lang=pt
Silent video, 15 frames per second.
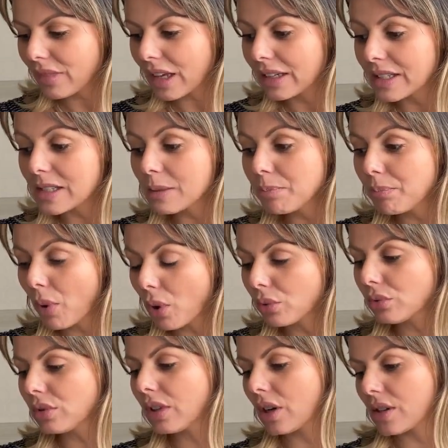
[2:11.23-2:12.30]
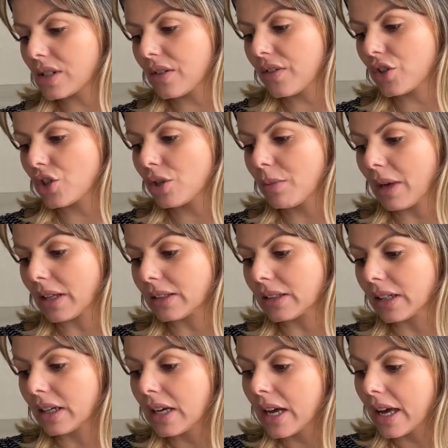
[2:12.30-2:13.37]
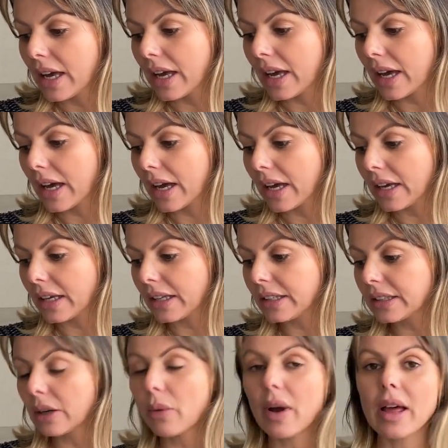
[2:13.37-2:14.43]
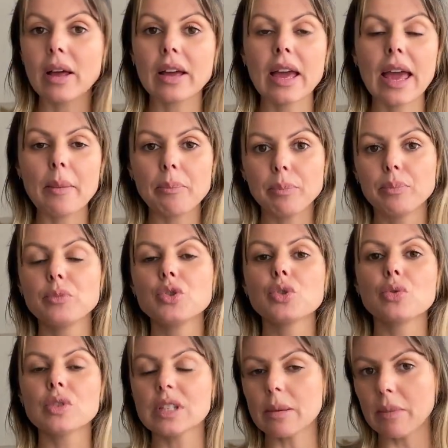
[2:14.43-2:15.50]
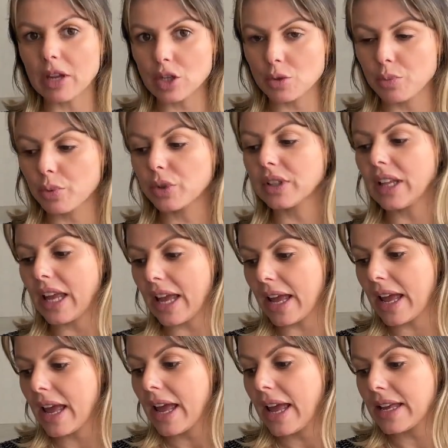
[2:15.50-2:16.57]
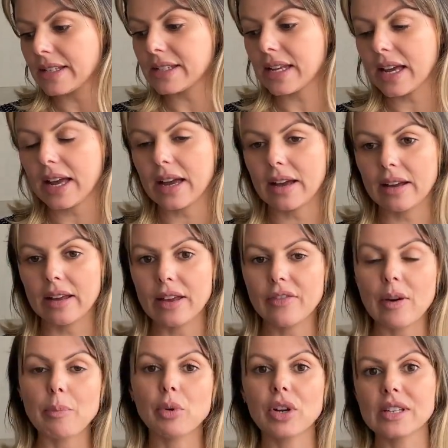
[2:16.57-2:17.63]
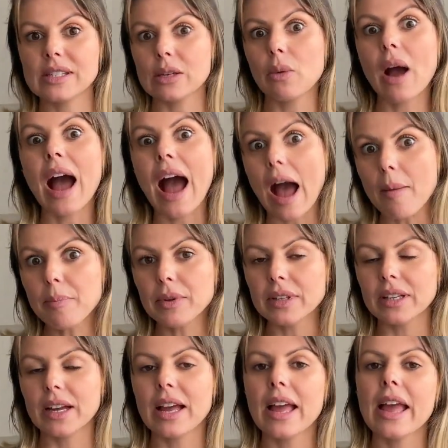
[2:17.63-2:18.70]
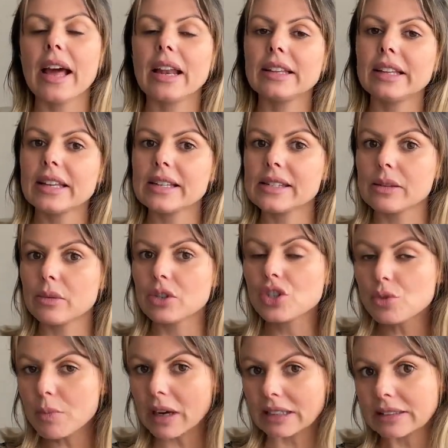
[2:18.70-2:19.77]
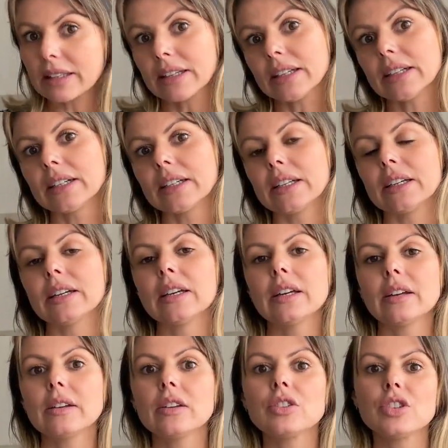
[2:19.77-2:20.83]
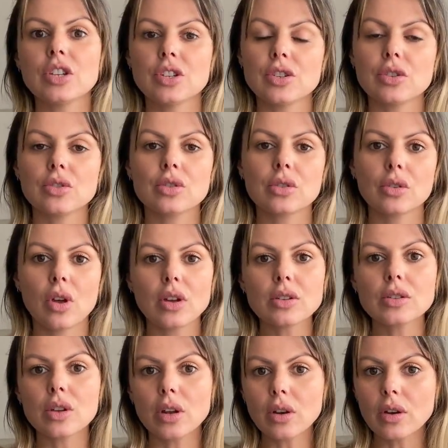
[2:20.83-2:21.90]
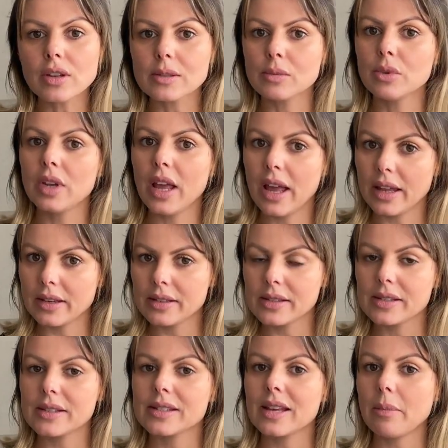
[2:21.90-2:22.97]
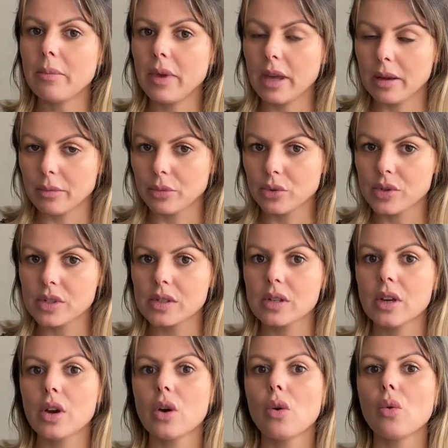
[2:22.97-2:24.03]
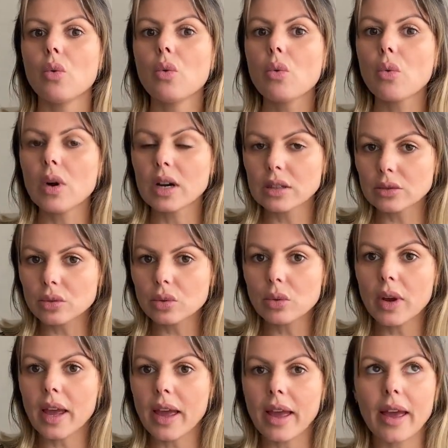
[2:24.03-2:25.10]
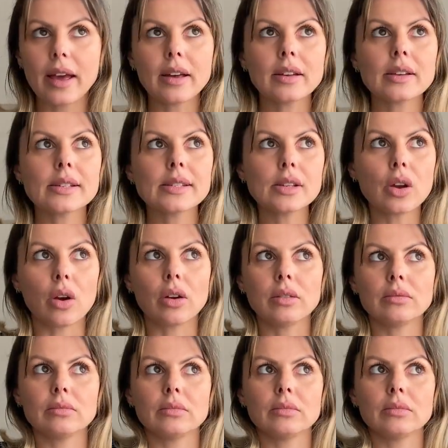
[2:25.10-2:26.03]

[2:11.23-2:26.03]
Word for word: nesse ponto da nossa vestimenta. É, então, é, justamente por ter essa evaporação rápida, ela tem ação antibacteriana. Gente, nós, só nós mulheres sabemos o quanto é, assim, ó,